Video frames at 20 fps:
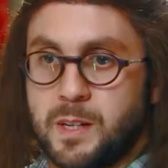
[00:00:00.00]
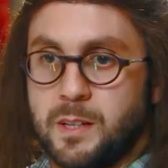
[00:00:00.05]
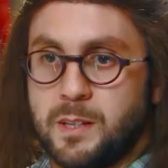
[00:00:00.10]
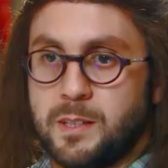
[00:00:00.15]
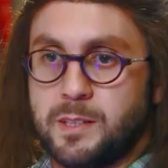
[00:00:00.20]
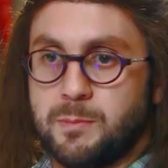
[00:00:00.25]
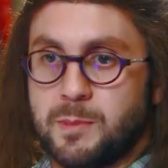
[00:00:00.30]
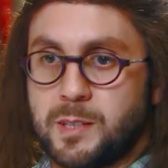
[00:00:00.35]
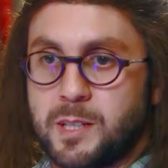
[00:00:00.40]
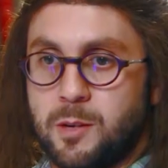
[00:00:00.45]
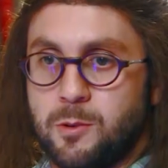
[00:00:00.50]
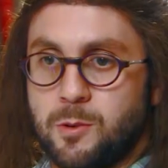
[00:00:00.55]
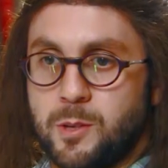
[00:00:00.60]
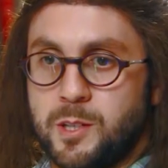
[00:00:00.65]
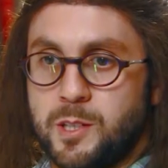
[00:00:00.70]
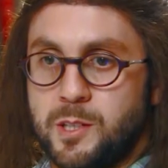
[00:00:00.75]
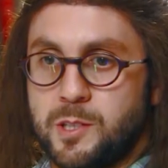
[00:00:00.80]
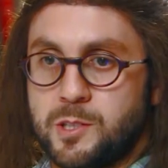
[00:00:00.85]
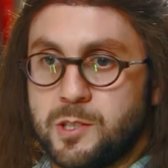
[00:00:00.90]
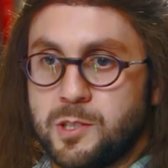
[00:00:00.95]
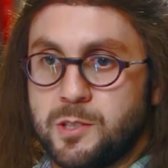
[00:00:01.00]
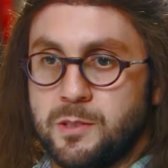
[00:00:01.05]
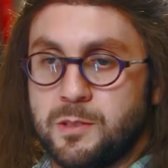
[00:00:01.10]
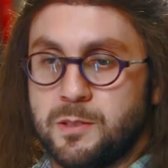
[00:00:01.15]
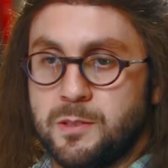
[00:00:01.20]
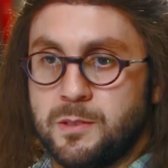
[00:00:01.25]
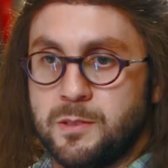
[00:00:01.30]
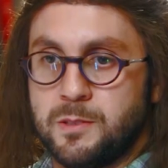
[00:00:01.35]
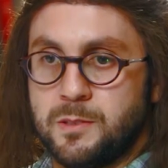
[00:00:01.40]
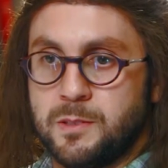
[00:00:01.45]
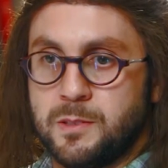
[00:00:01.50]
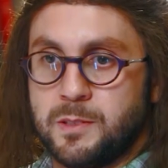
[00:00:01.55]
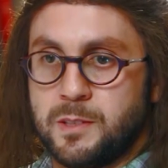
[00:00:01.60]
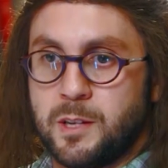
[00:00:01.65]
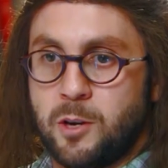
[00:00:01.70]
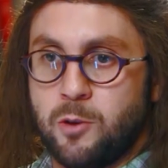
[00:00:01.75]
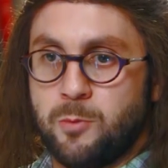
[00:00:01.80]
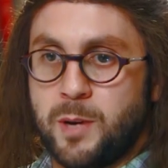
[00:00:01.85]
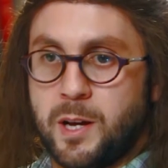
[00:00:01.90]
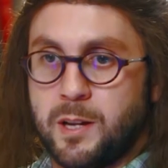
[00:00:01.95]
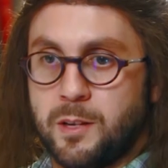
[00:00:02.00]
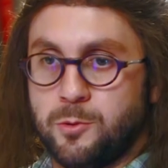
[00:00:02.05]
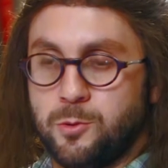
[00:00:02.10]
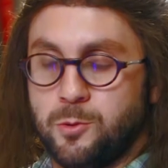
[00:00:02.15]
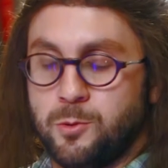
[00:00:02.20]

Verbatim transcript: خلاص ما تحوريش جاوبي على